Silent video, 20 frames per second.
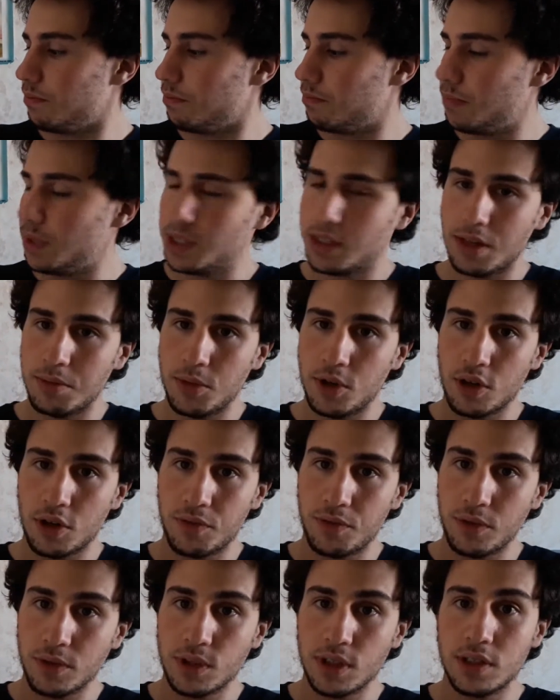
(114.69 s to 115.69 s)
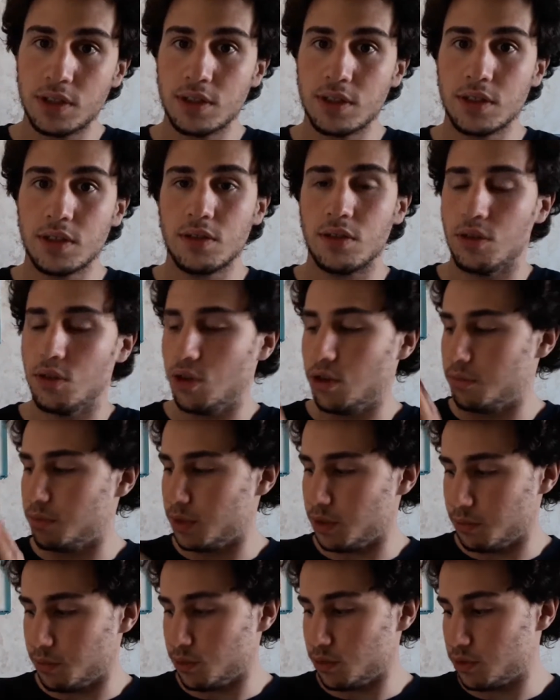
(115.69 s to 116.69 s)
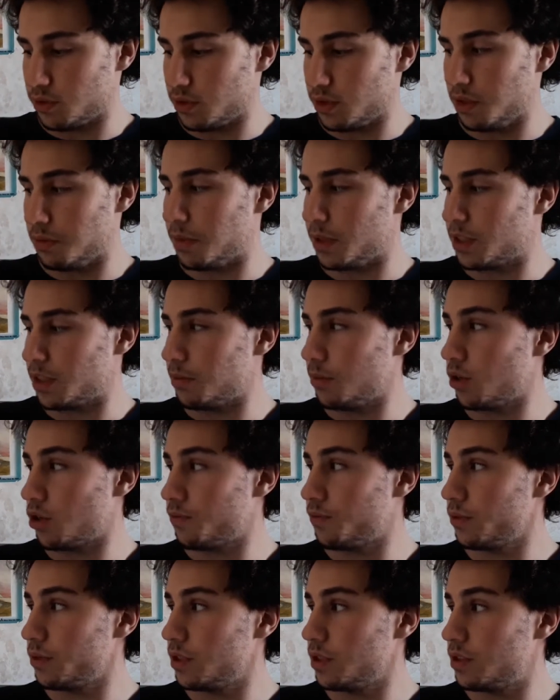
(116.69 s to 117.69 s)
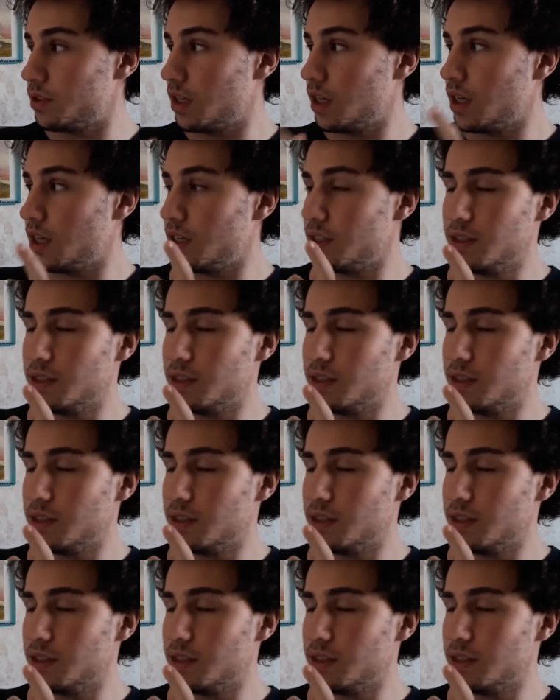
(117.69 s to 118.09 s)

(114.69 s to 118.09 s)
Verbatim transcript: Metamorphosis, l'omnibus di Metamorphosis,